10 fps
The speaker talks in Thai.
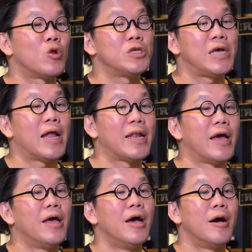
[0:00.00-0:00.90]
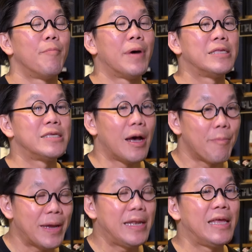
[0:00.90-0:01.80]
รสชาติเนี่ยมันจะ
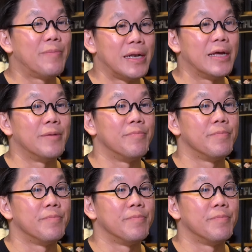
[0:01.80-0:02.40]
ไม่ดีเหมือนเดิม